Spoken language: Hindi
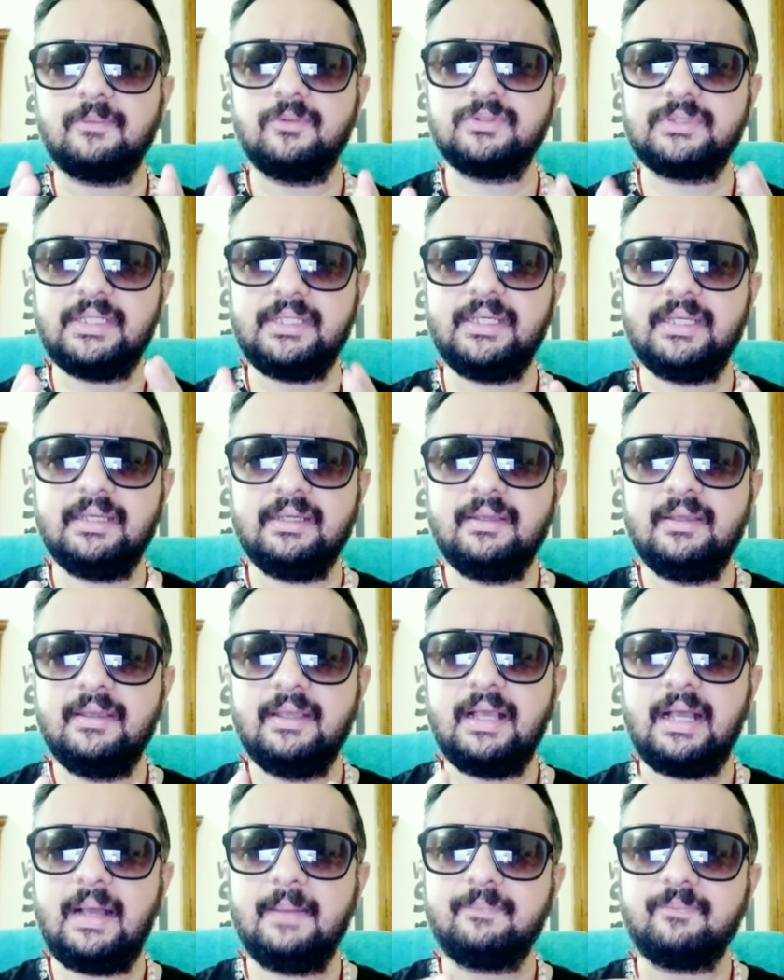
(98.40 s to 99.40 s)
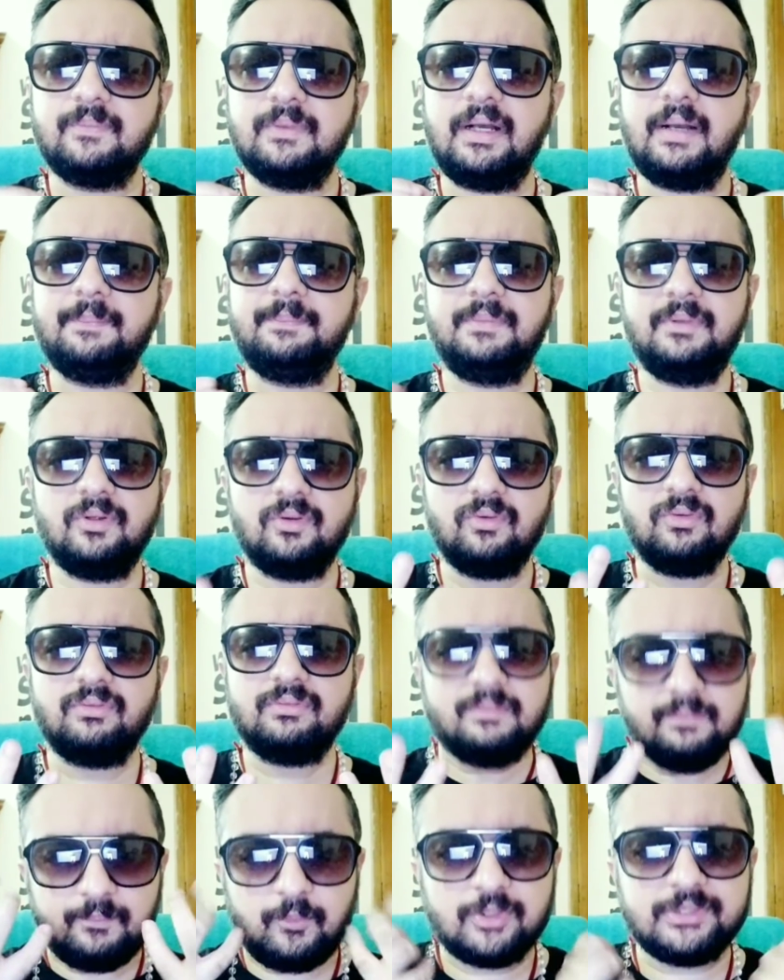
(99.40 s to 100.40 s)
आपको चाहिए आप अपने को
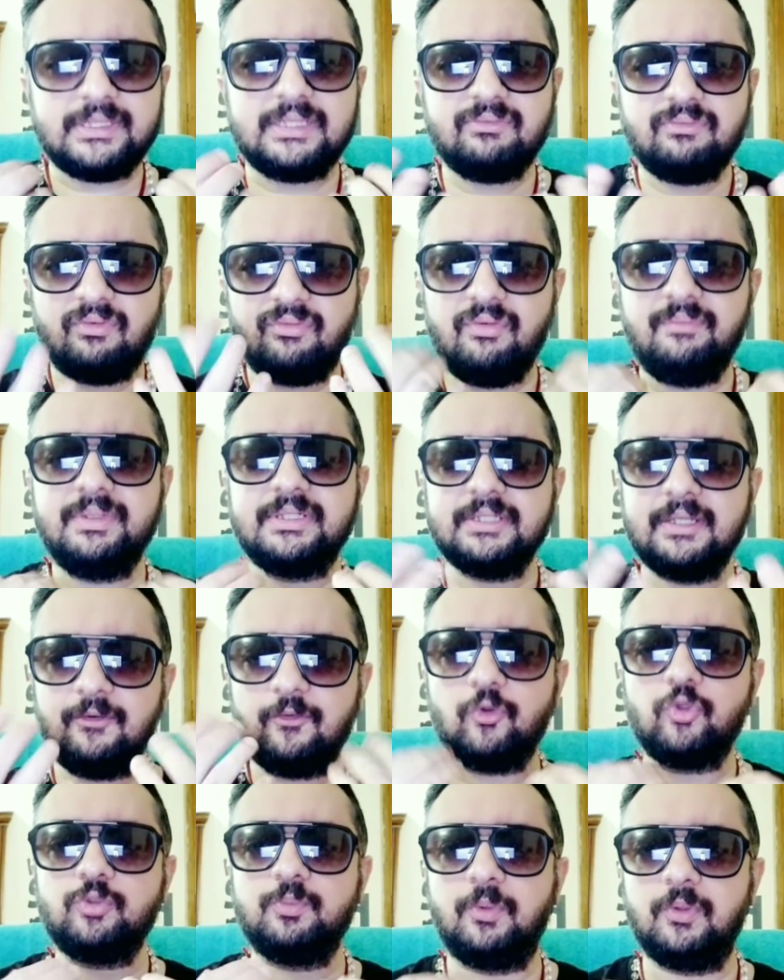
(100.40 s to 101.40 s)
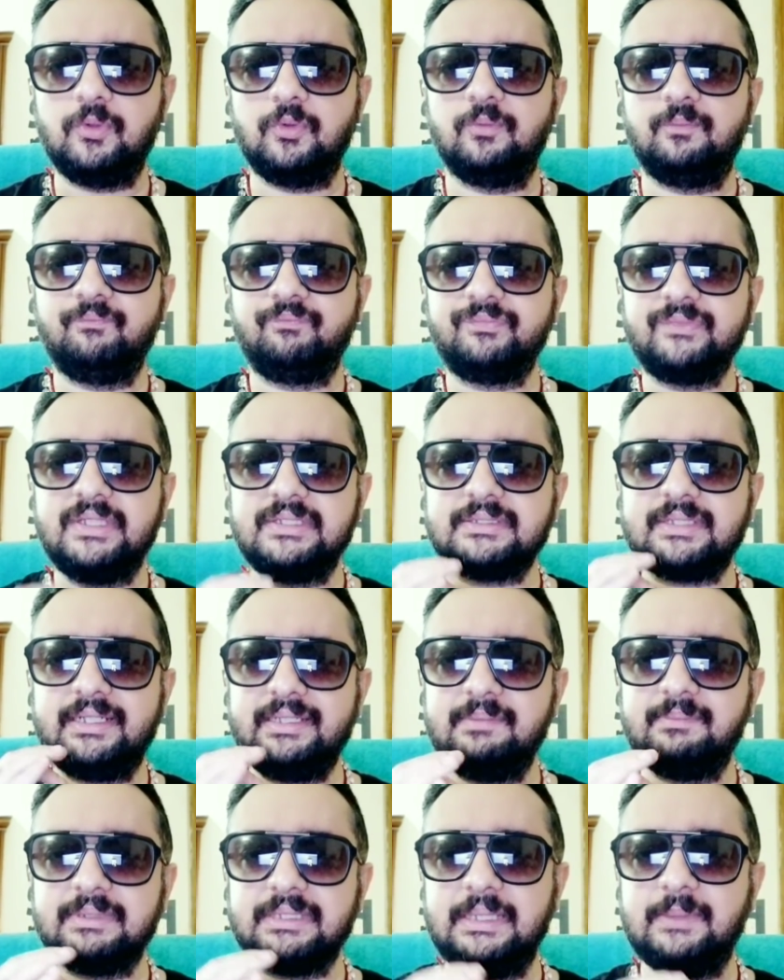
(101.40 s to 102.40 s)
पॉजिटिव अफॉर्मेशन रोज बोलो इसका
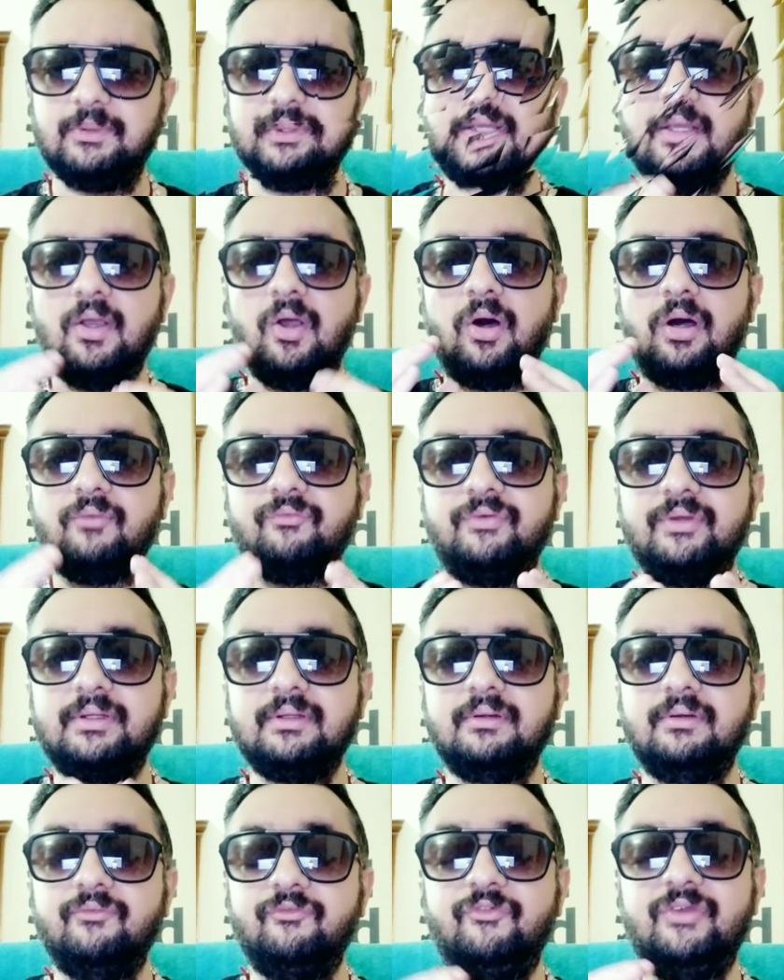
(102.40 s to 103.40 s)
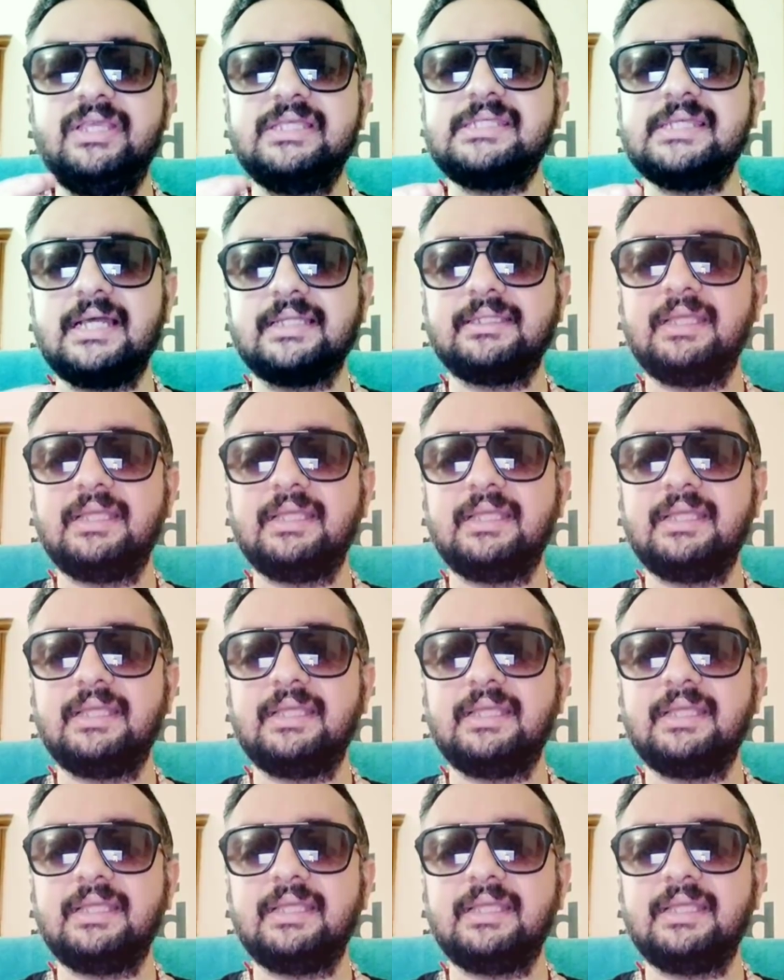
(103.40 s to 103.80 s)
ये मतलब होता है और फिर वी से